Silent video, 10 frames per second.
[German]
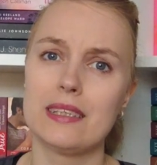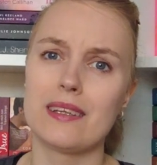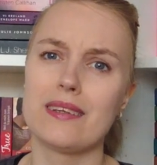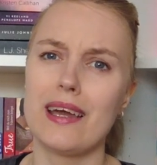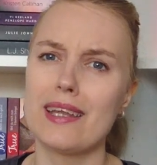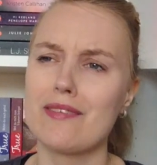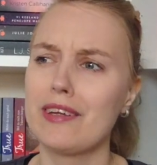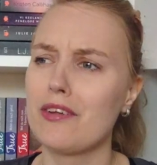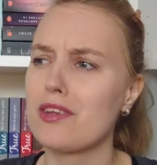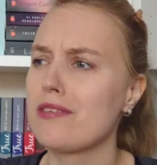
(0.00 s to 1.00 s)
das Jahr
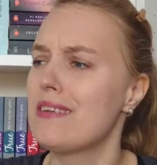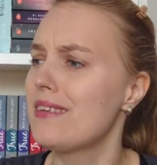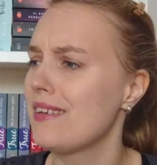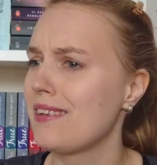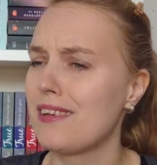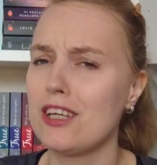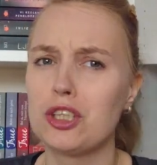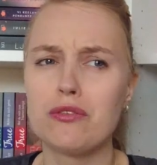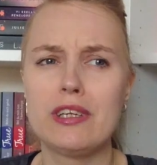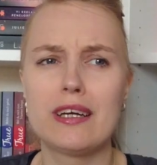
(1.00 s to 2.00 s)
2020 ist tatsächlich
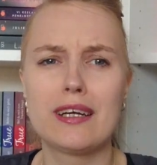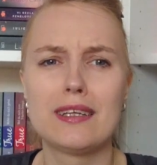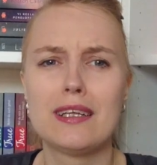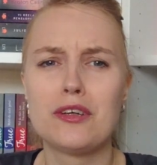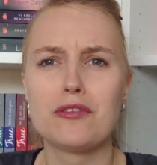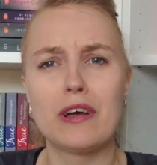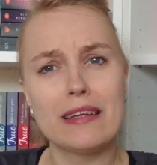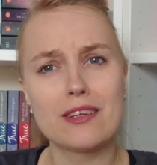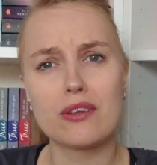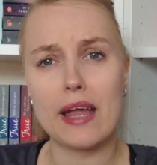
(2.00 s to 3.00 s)
schon wieder
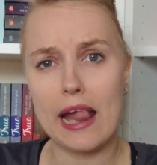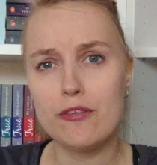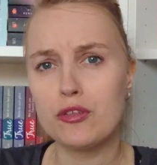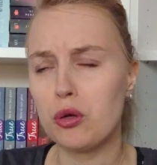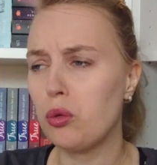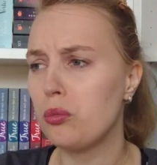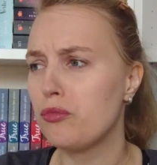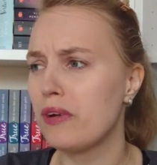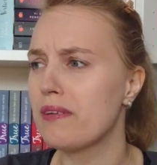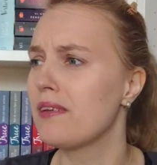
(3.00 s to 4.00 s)
fast zur Hälfte rum,
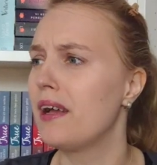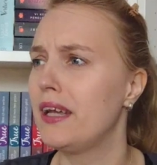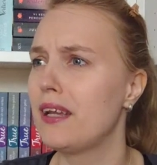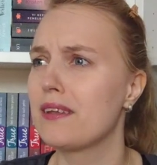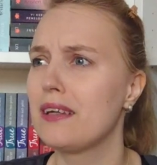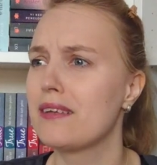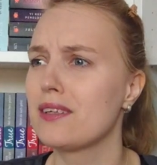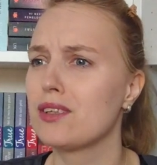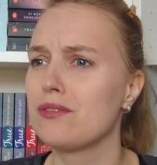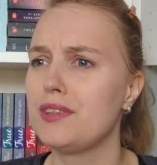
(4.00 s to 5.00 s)
was einerseits
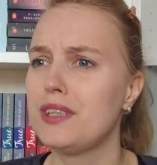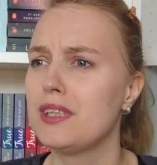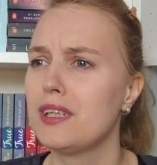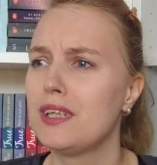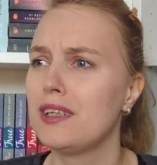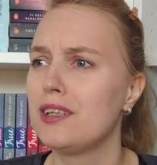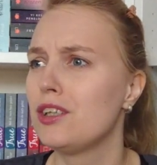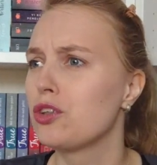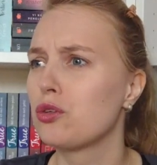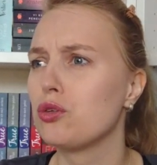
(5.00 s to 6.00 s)
irgendwie
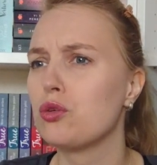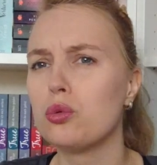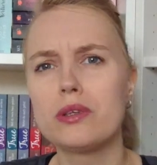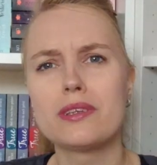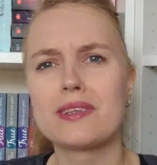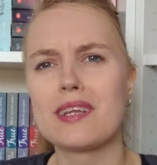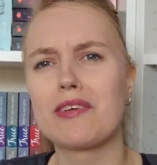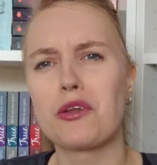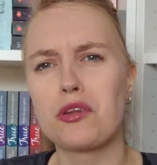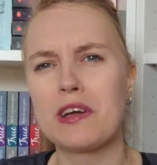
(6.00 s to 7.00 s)
schon gut ist, denn
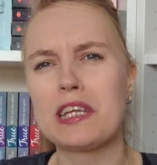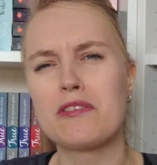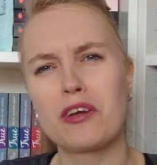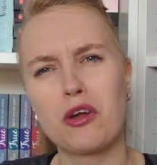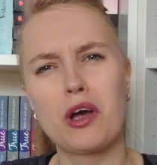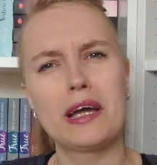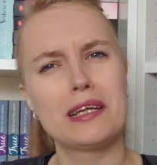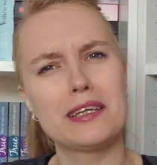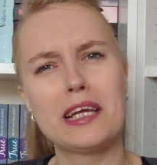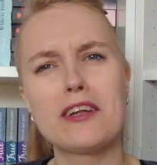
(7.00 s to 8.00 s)
2020 war doch
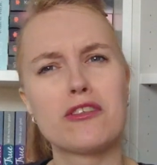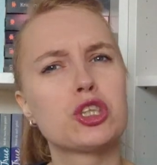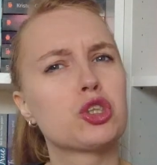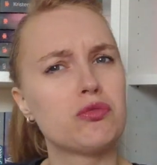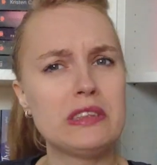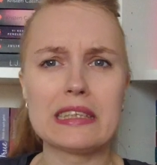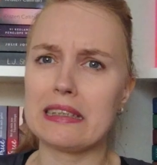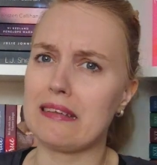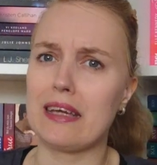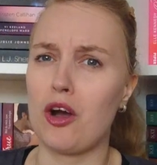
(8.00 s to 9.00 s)
ein etwas
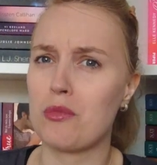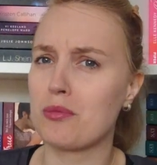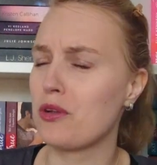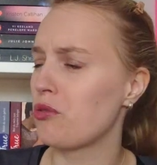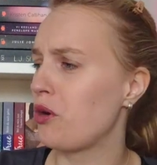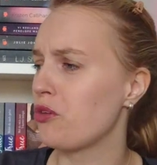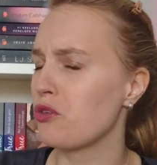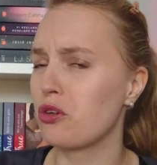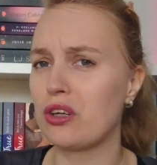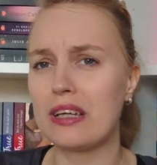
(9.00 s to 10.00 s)
schwieriges Jahr, um es mal so
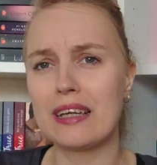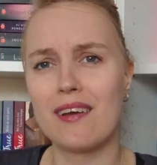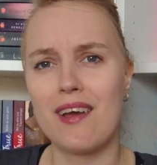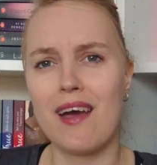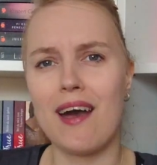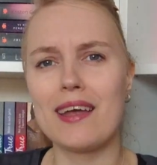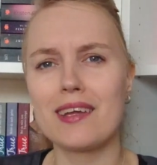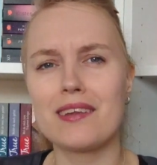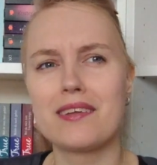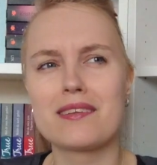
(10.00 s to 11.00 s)
auszudrücken.
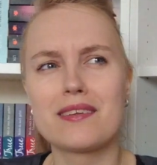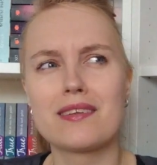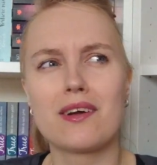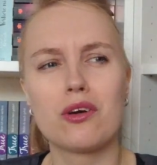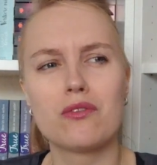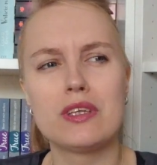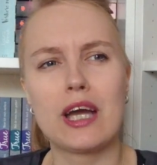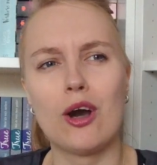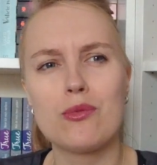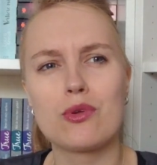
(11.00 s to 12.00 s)
Andererseits ist es auch irgendwie
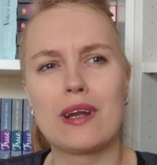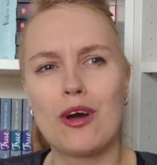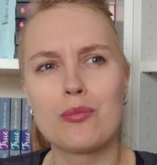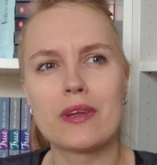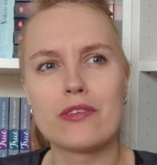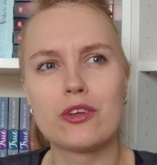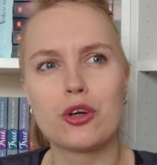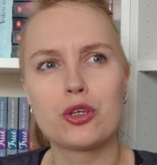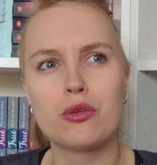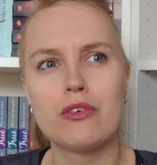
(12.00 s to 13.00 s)
kaum zu glauben, dass wir
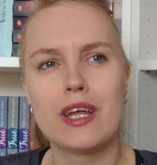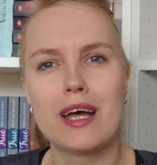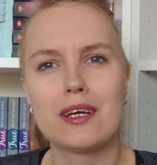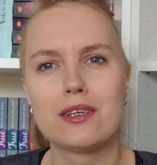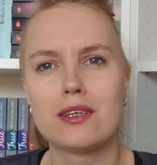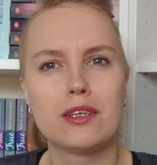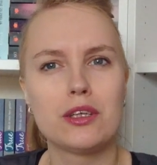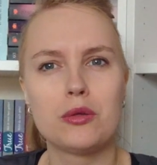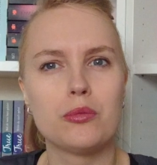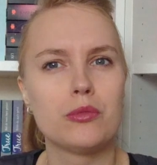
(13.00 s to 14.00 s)
doch schon wieder
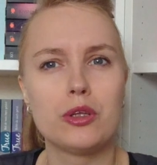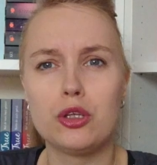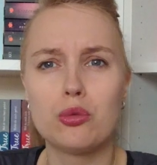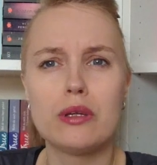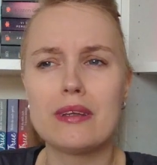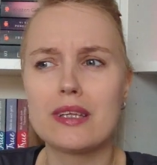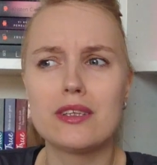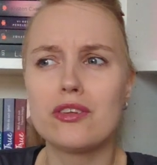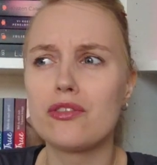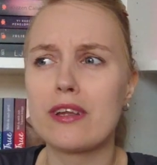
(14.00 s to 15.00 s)
im Juni
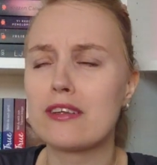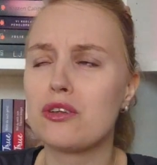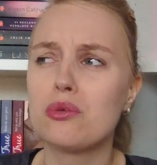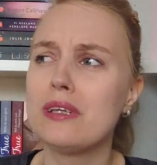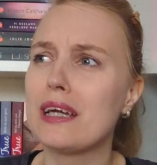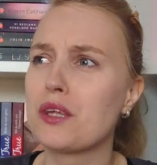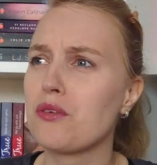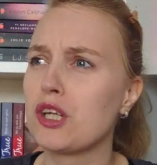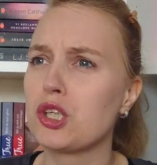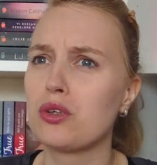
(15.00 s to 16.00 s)
sind, fast Juli, also
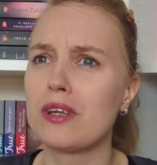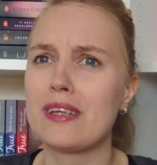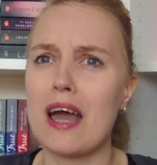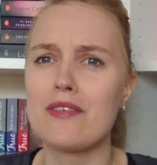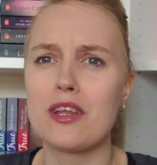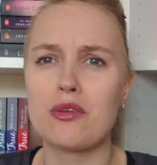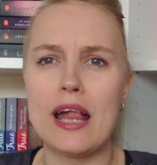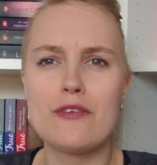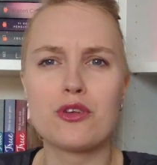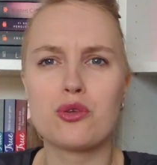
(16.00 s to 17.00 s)
wirklich schon das Jahr wieder zur
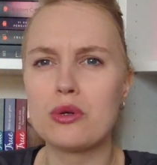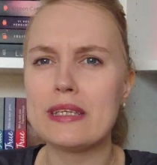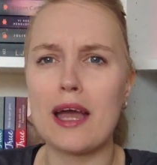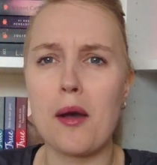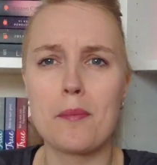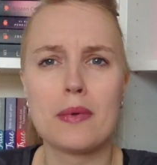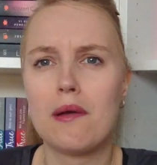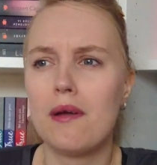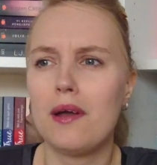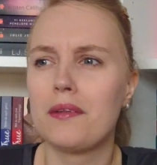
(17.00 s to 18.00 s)
Hälfte durch haben.
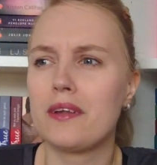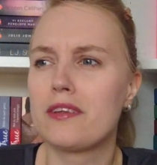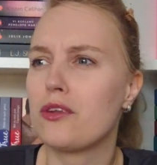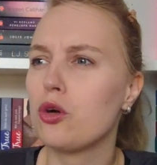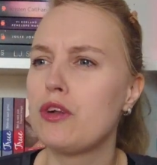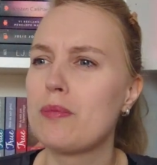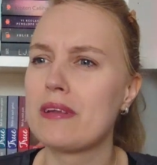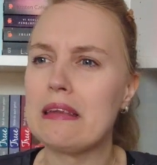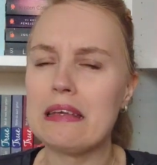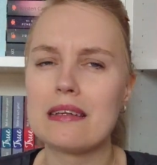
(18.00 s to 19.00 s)
Denn es ist so viel
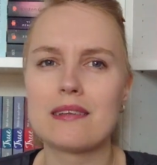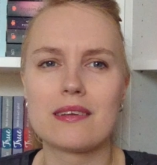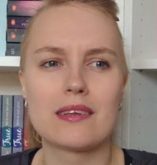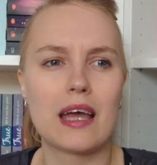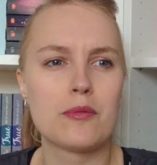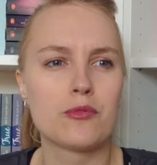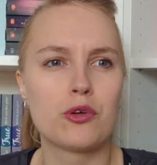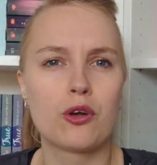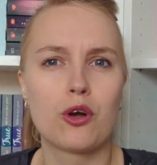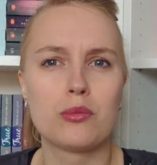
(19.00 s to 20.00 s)
passiert, dass einem
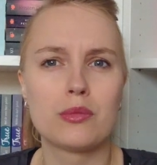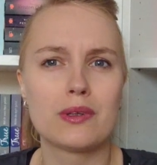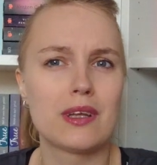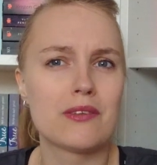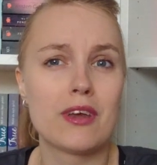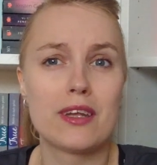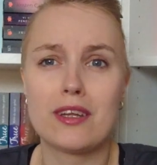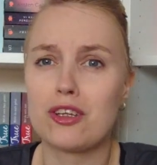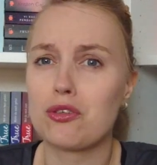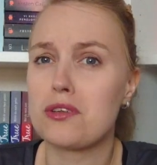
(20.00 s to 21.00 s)
vorkommt, als wären
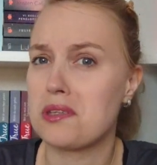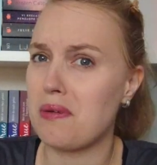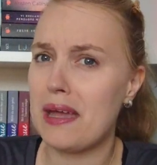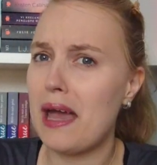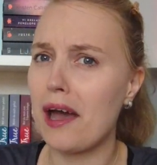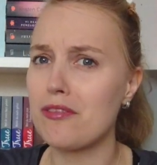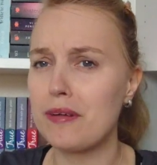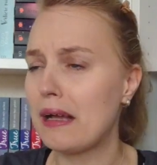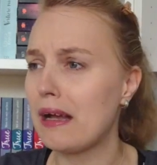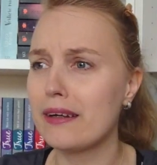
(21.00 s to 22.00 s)
schon zwei Jahre
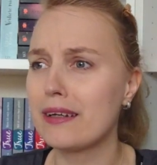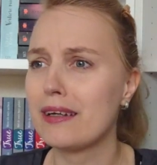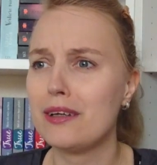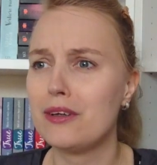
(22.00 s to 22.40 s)
vergangen